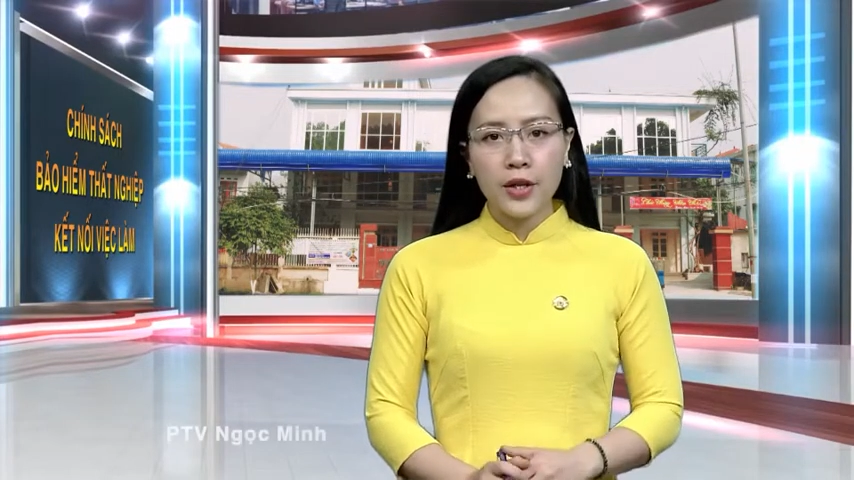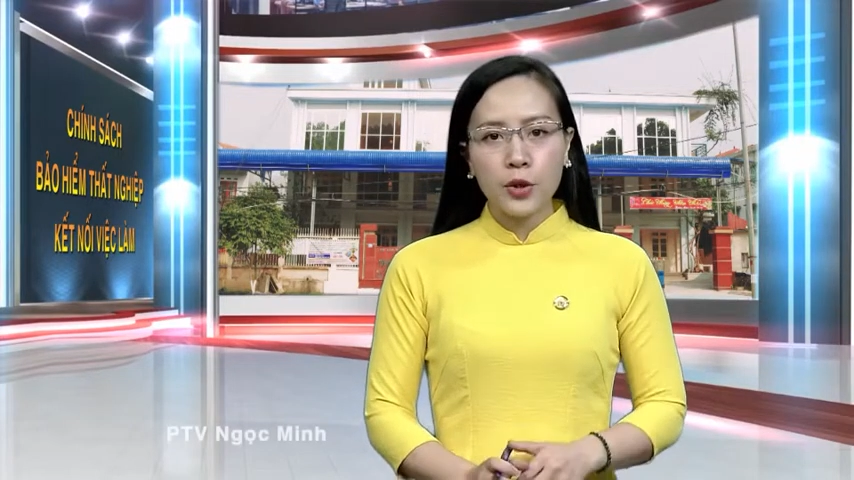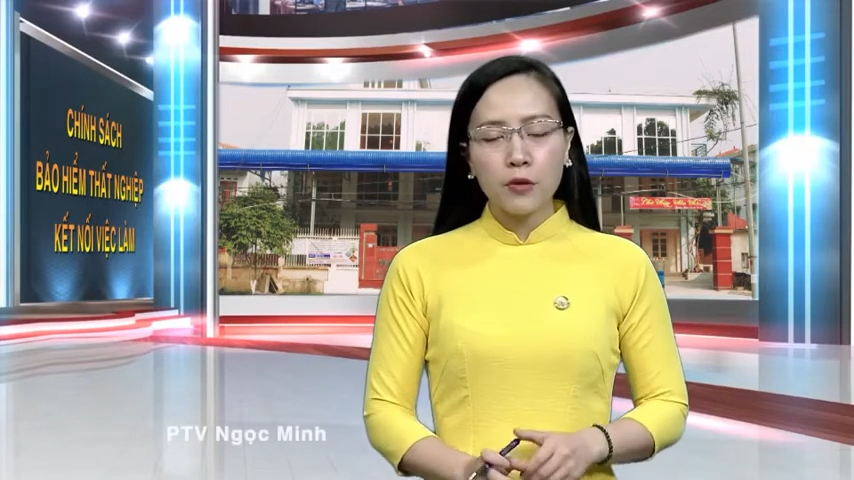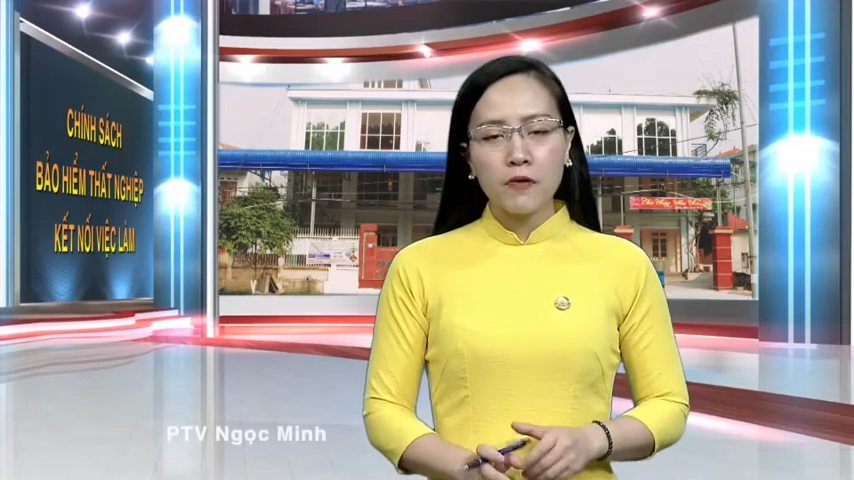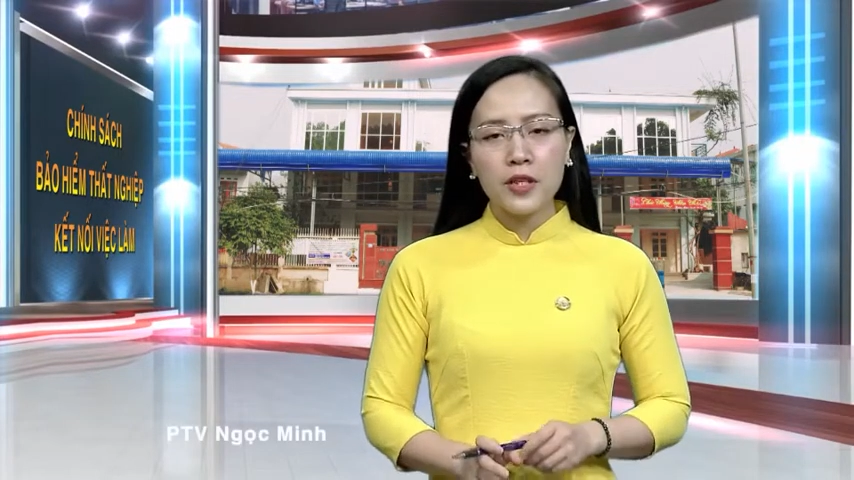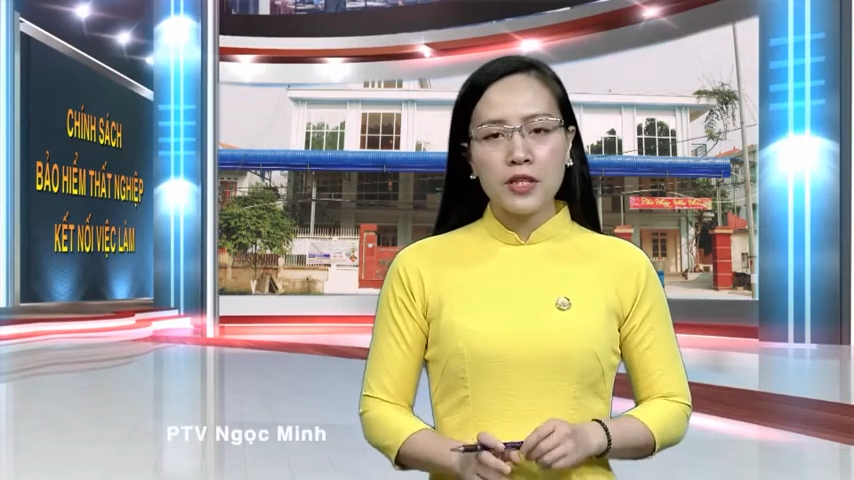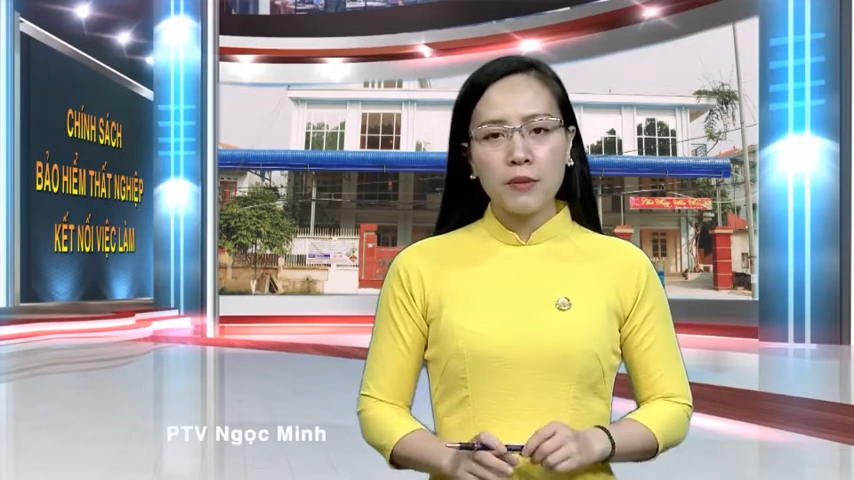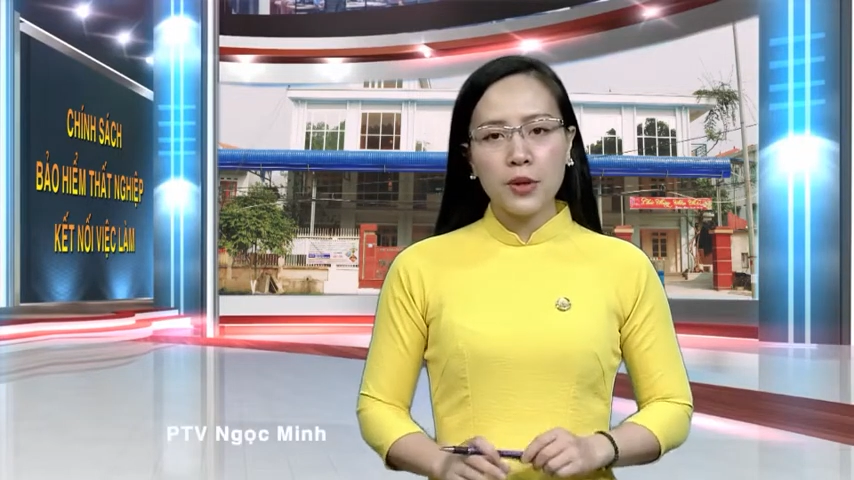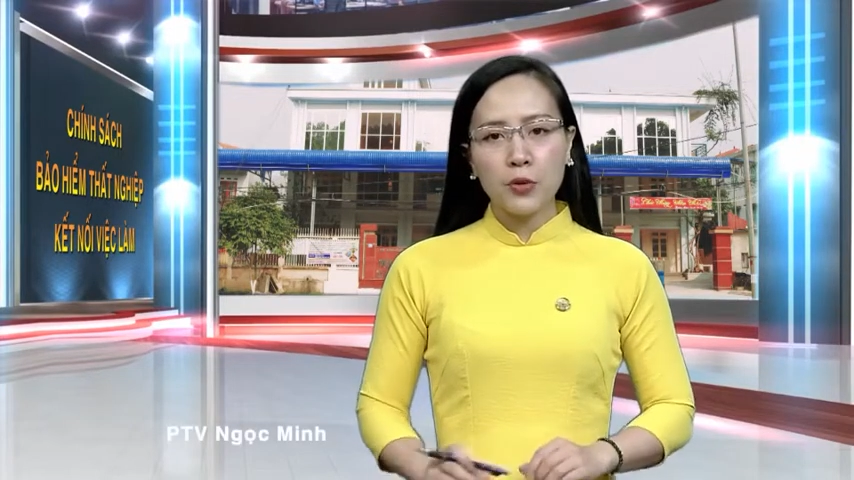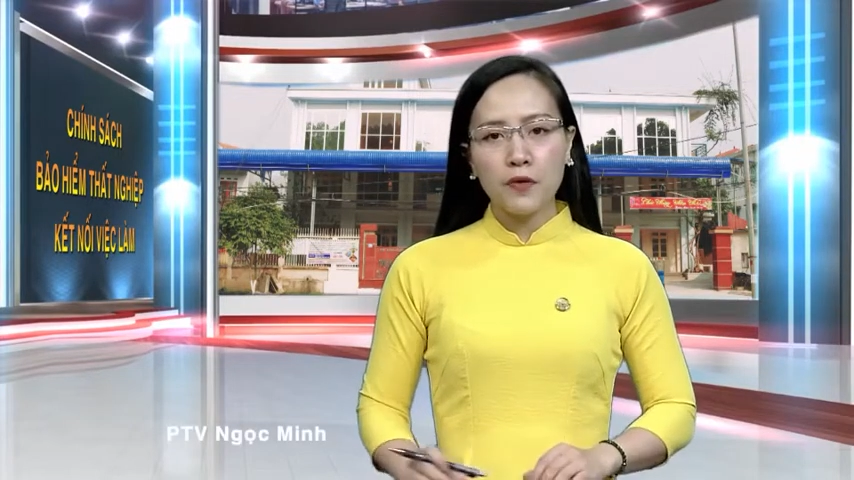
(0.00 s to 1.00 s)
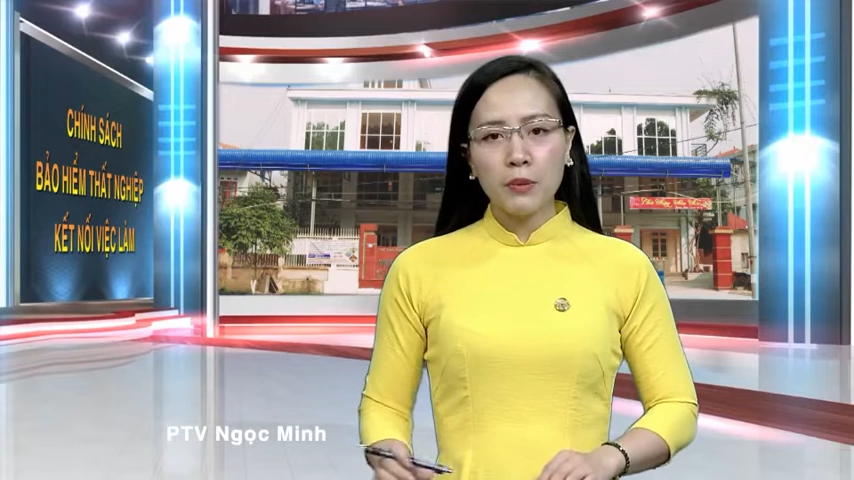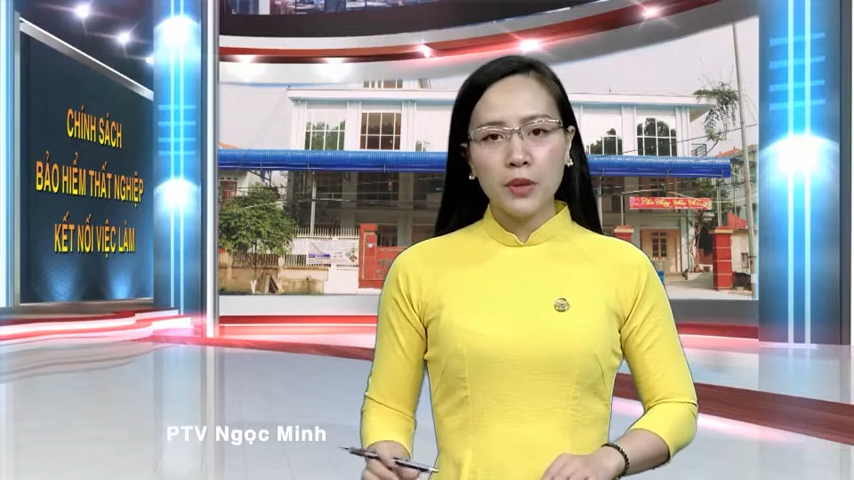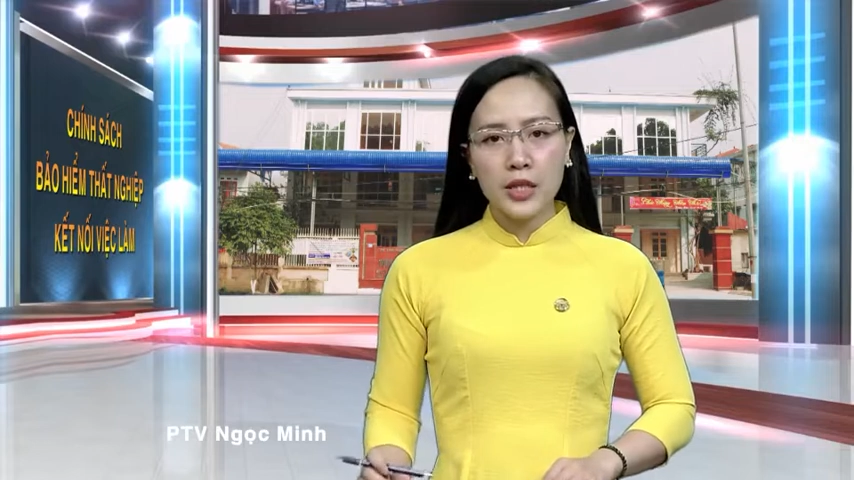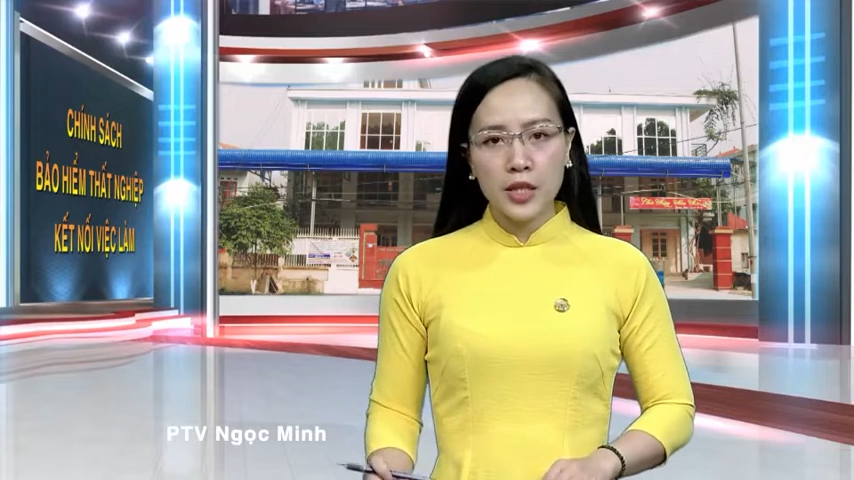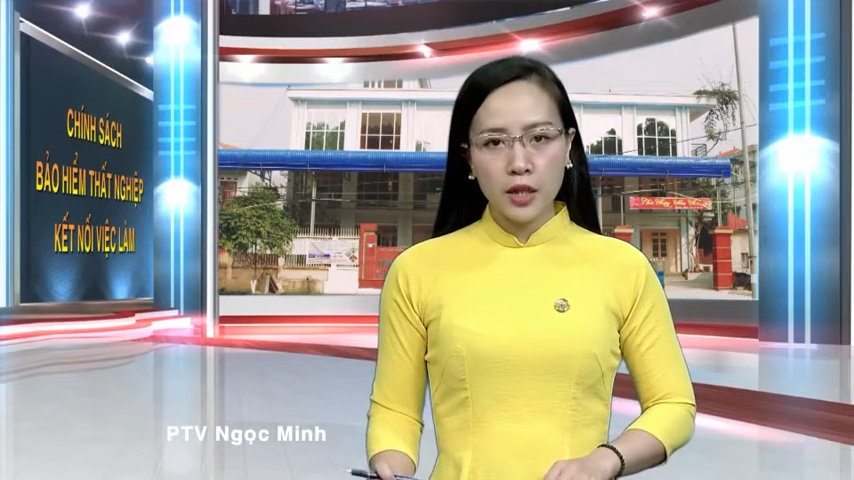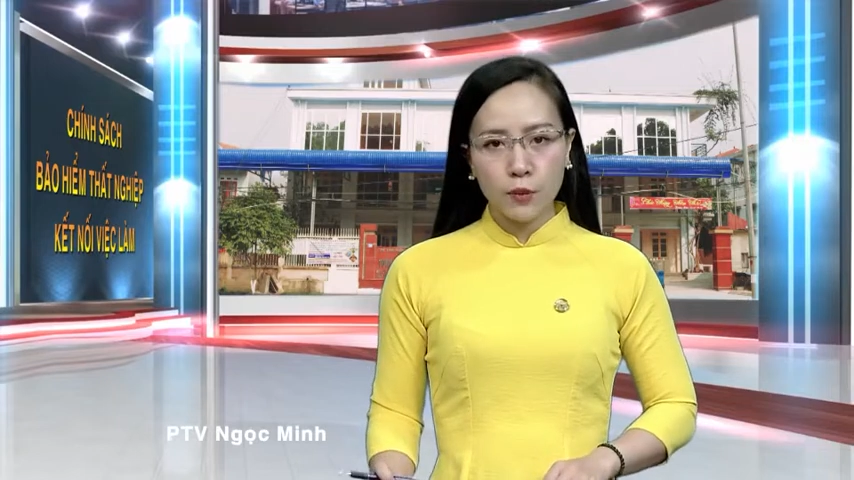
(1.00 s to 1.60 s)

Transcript: Thưa quý vị, dịch bệnh COVID-19 ở